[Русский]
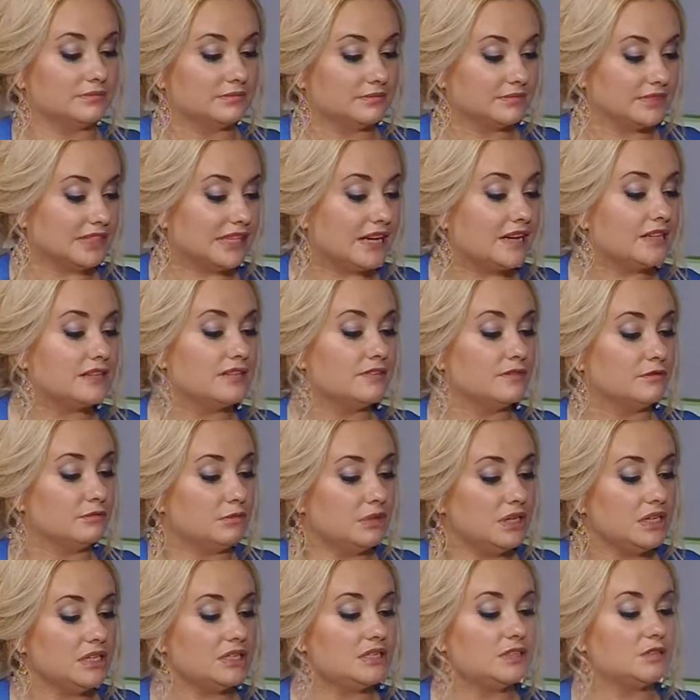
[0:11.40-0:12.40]
раз в
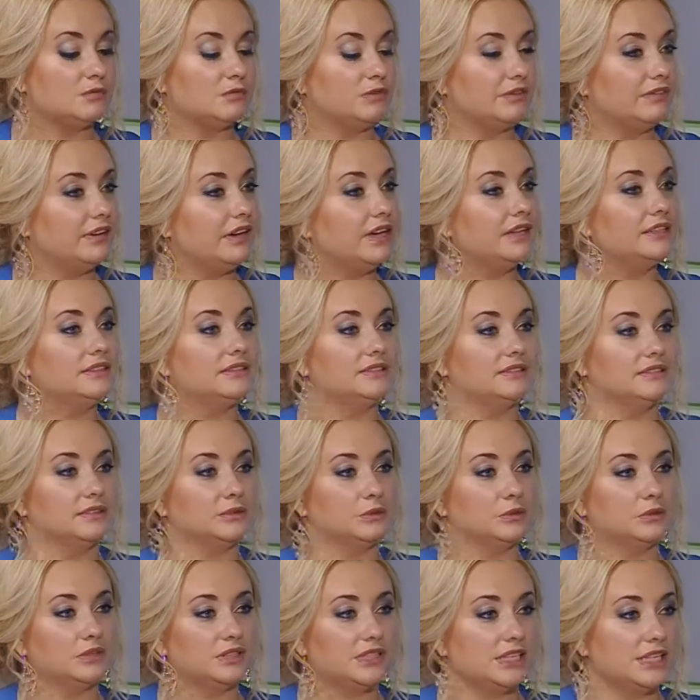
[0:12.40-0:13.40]
месяц бывает
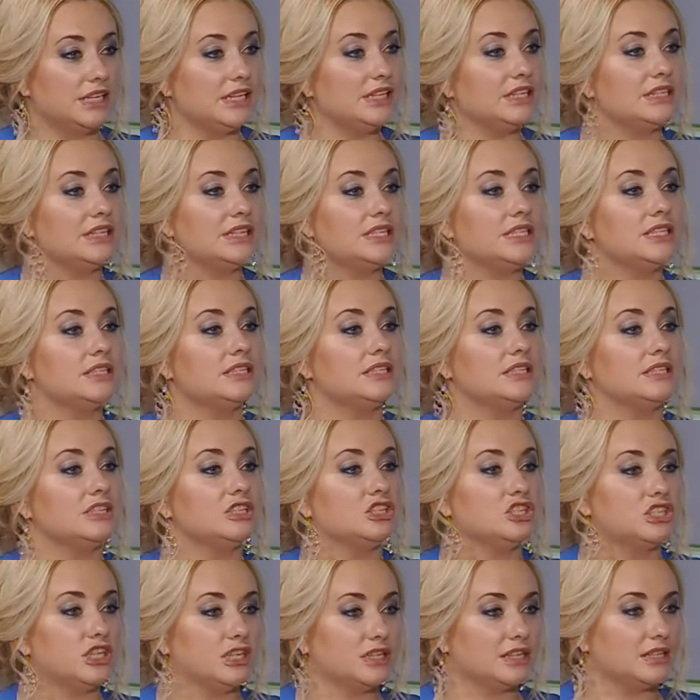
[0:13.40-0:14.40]
такой день
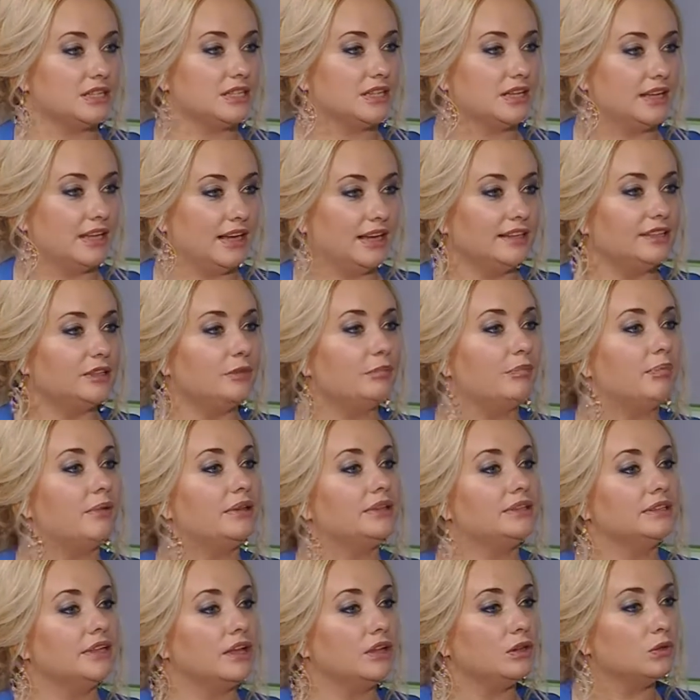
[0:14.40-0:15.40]
истинно женский. Это
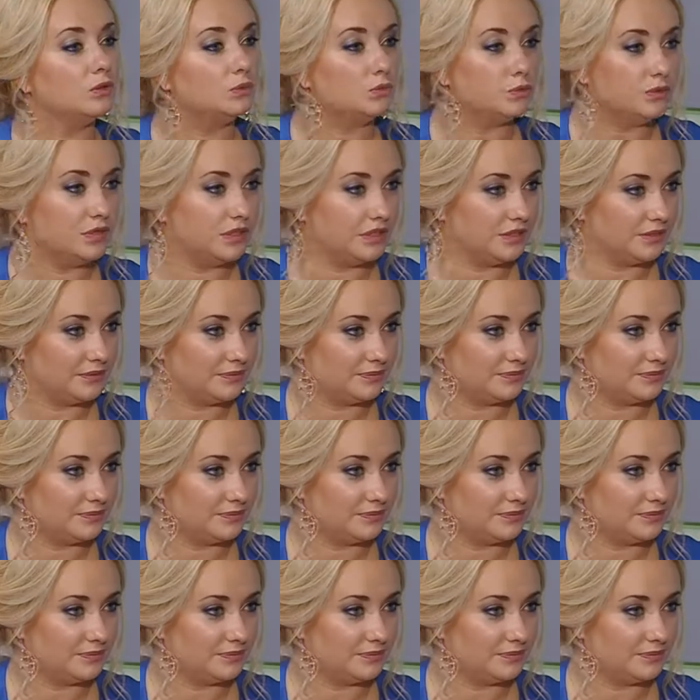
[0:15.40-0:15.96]
полнолуние.